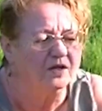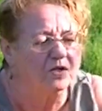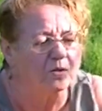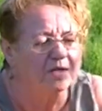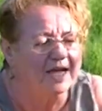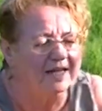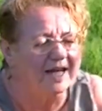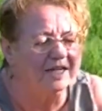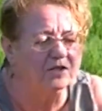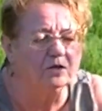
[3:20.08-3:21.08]
zu der
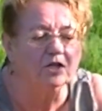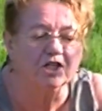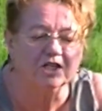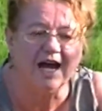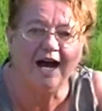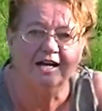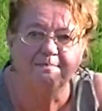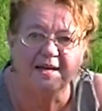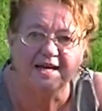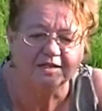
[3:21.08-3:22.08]
Gattung
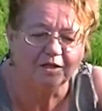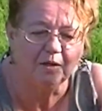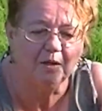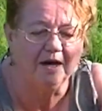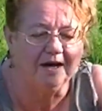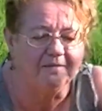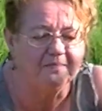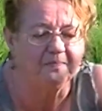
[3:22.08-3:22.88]
Stachelbeeren gehören?